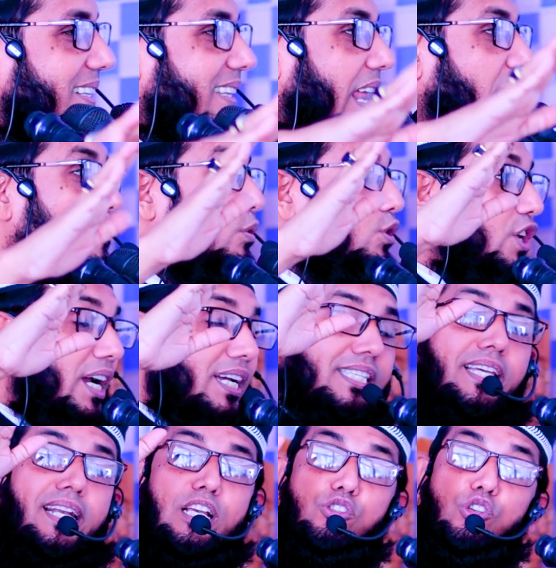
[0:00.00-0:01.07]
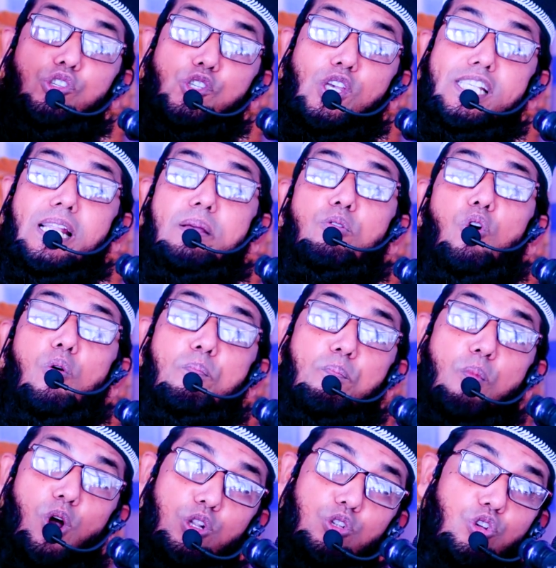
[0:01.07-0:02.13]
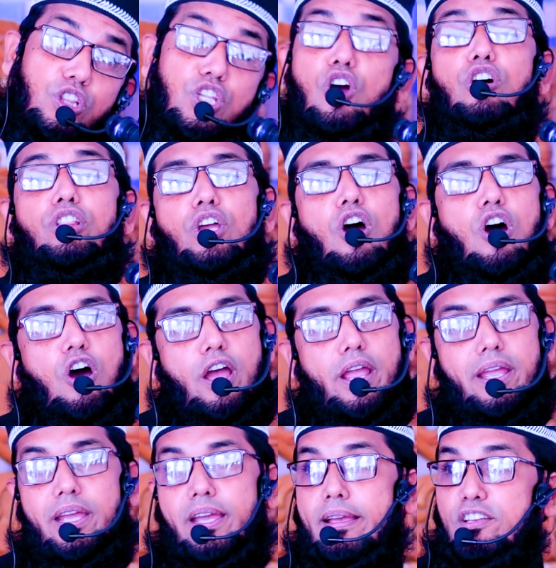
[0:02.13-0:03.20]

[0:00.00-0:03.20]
তাহলে বুঝা গেছে রাসুসাল্লামের উম্মত যদি হতে হয়